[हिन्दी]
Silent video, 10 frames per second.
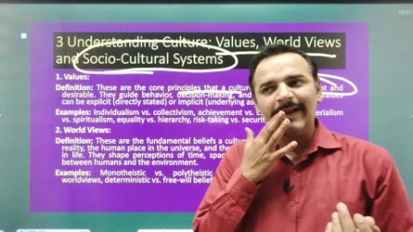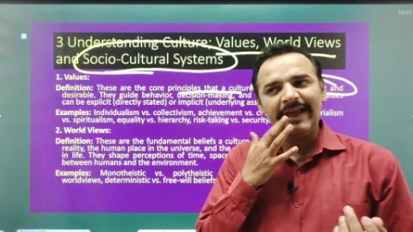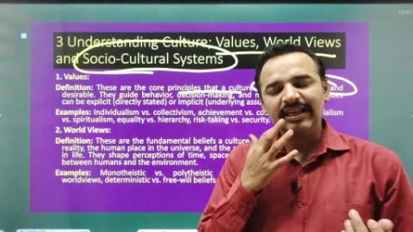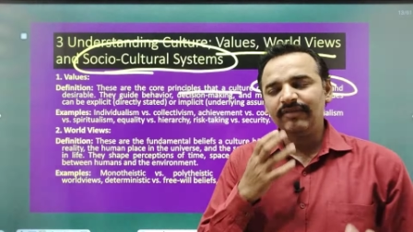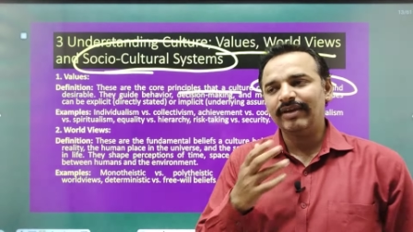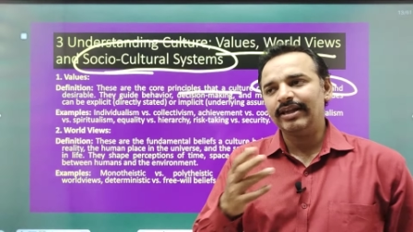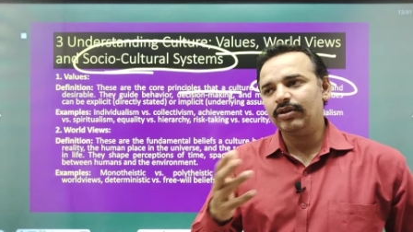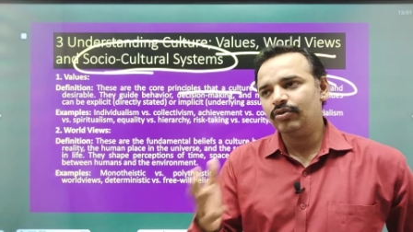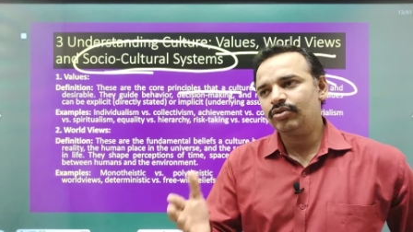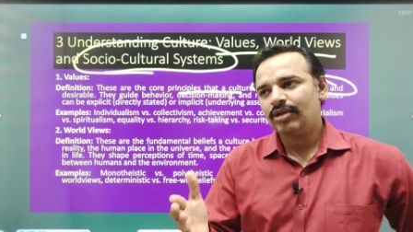लाइक like कि
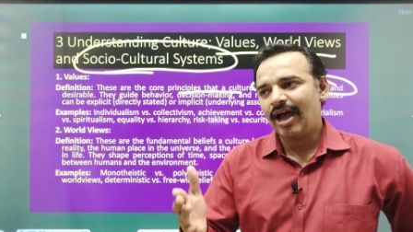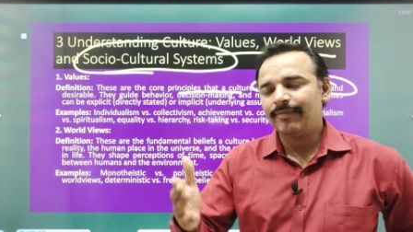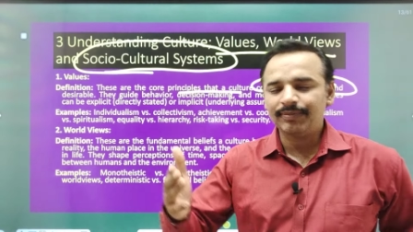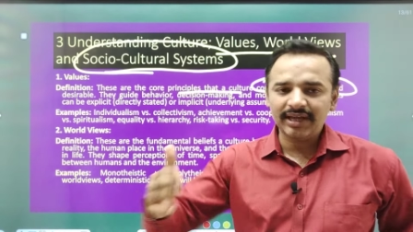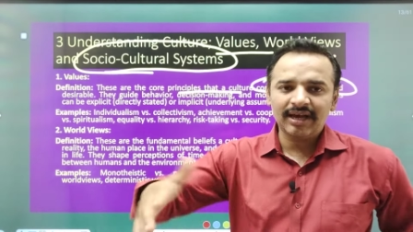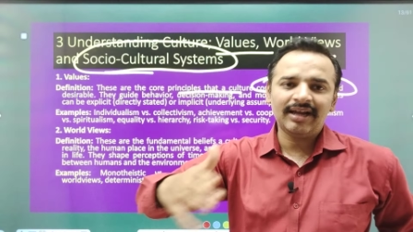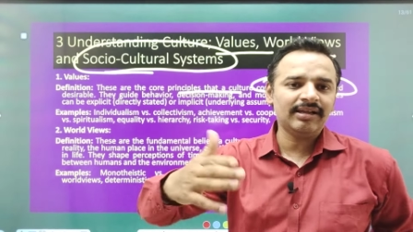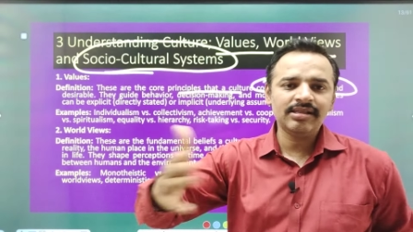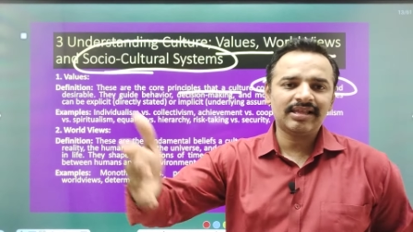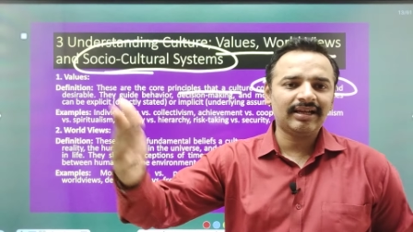वैल्यूज़ आपके
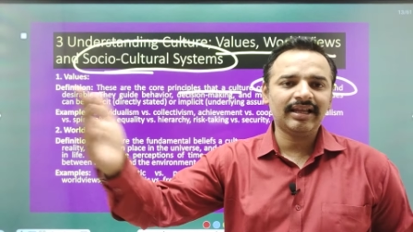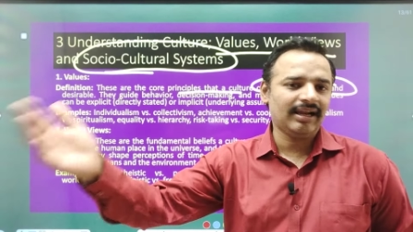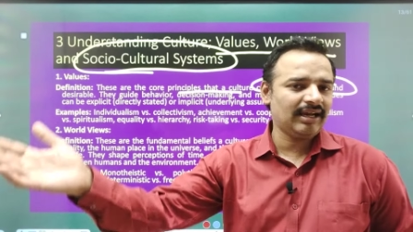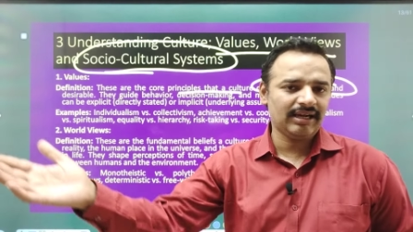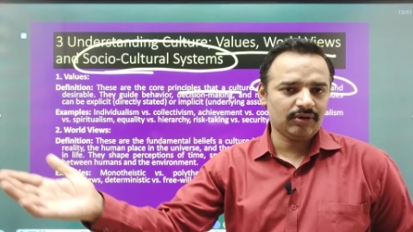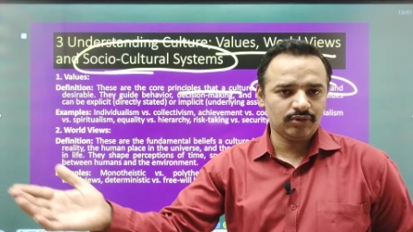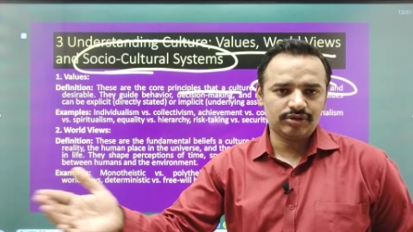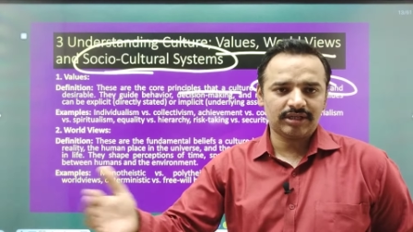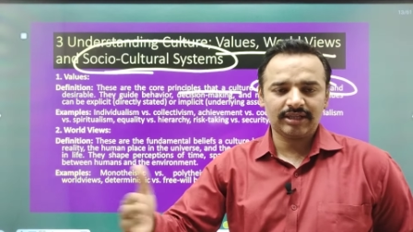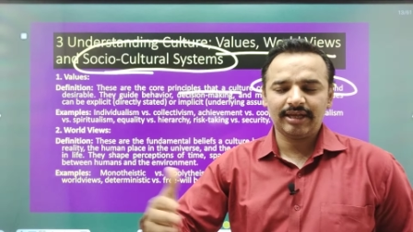हर इंसान के अलग अलग
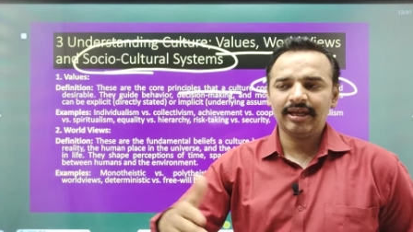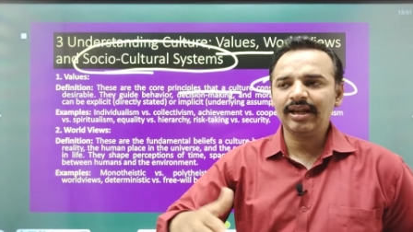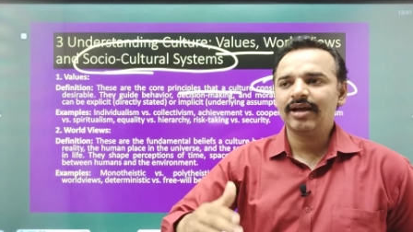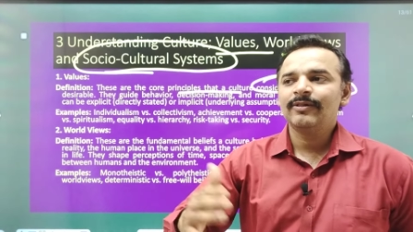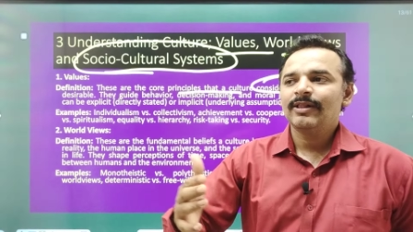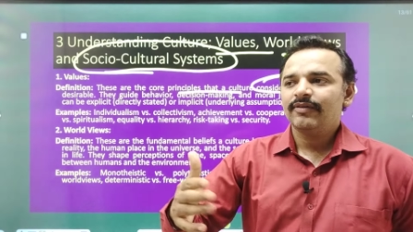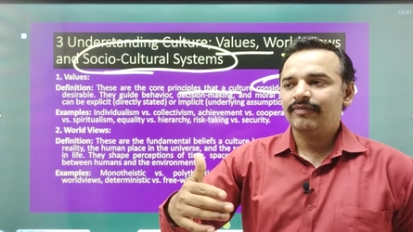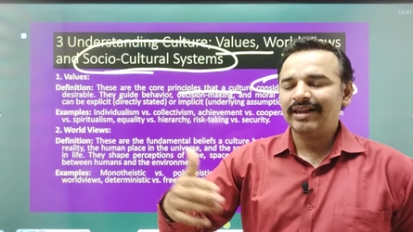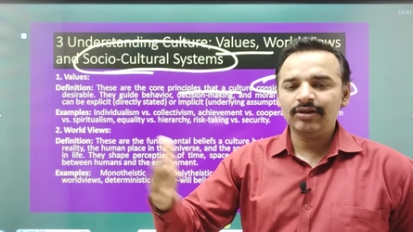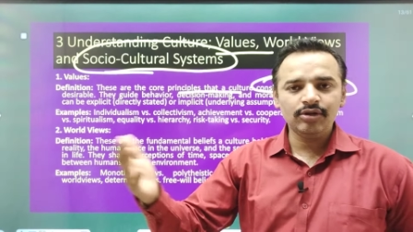हो सकते हैं है ना
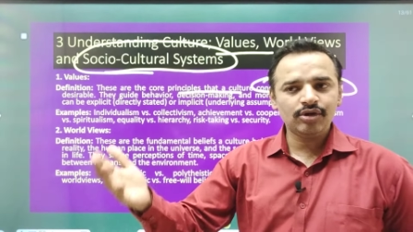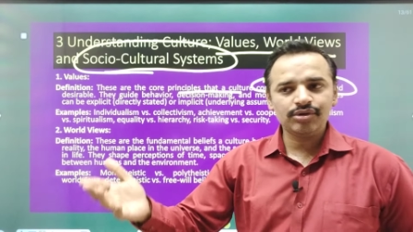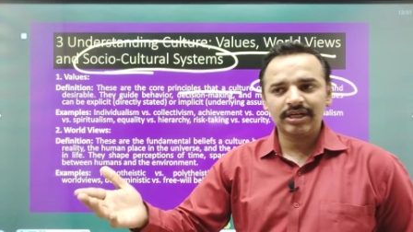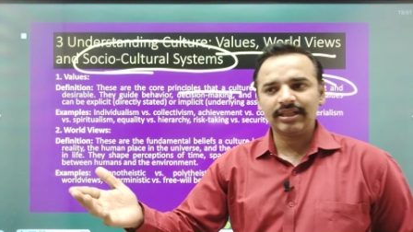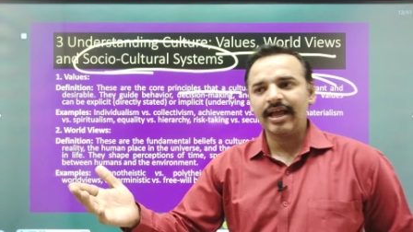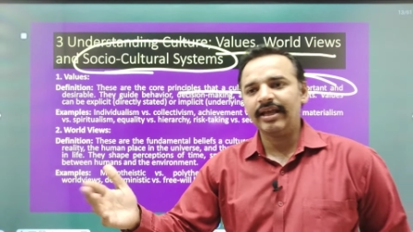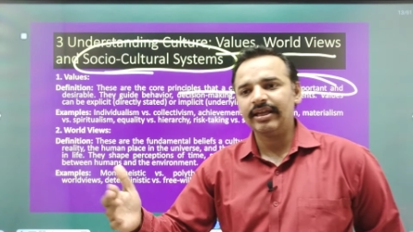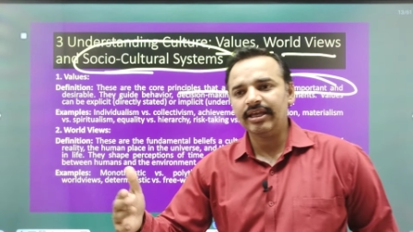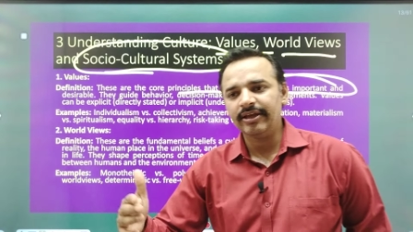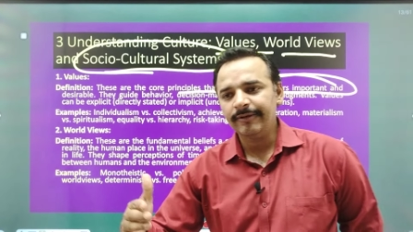वैल्यूज़ हो सकता
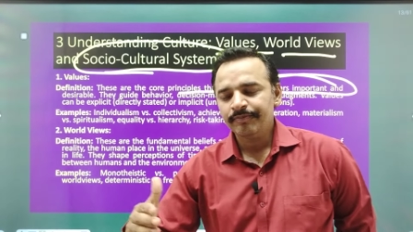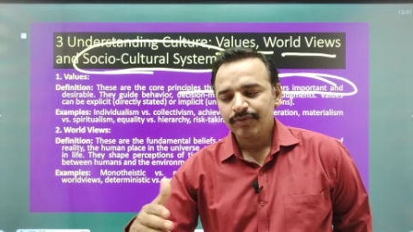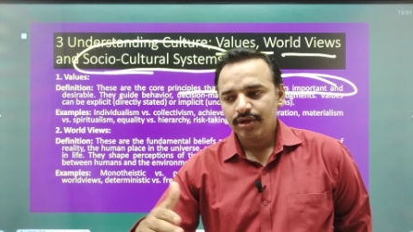है कि